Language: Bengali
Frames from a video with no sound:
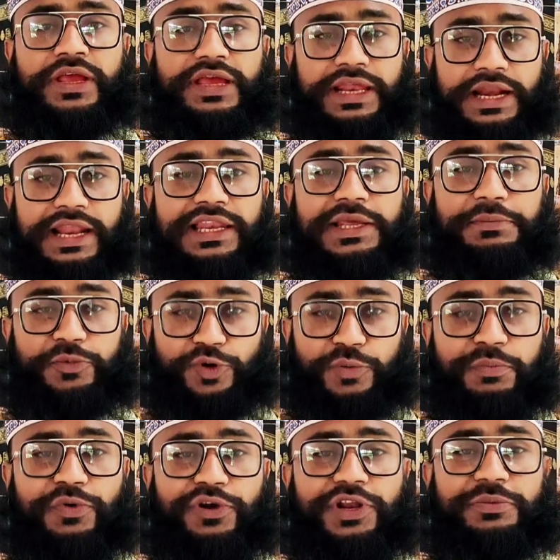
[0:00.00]
এরা লেপ
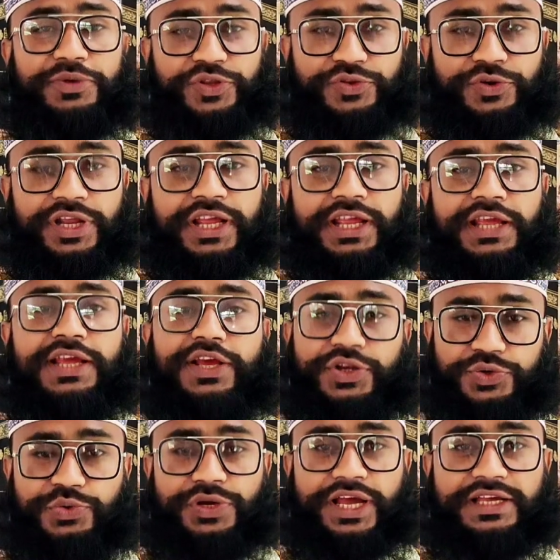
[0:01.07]
কম্বলের ভিতরে
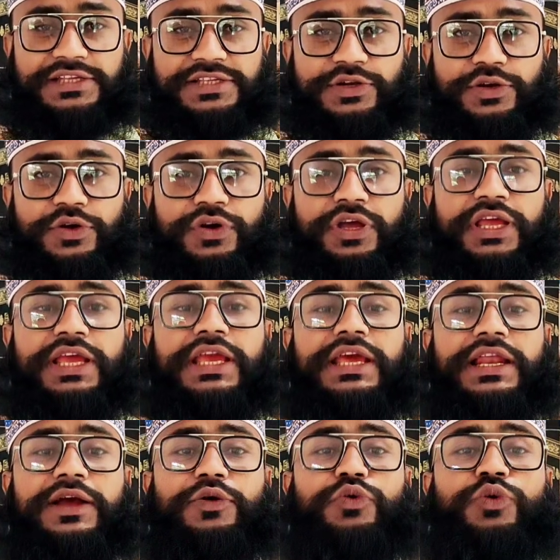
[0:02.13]
ঢুকাইছিল
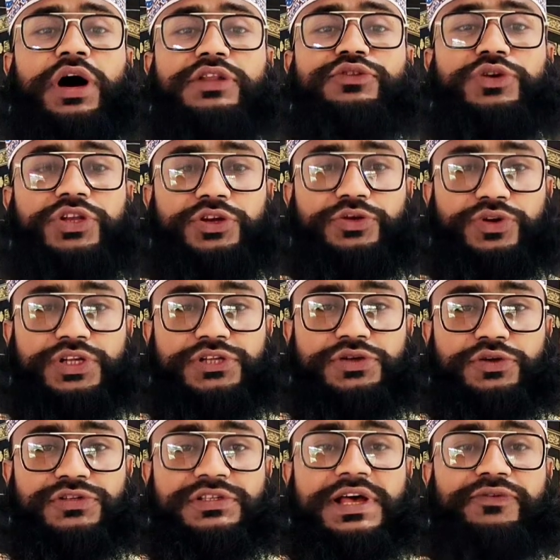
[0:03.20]
এরা গুহা তৈরি
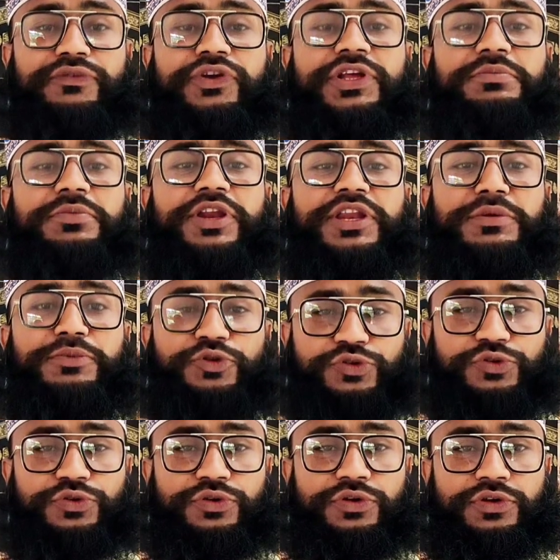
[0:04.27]
করেছিল জাফর ইকবালের মতো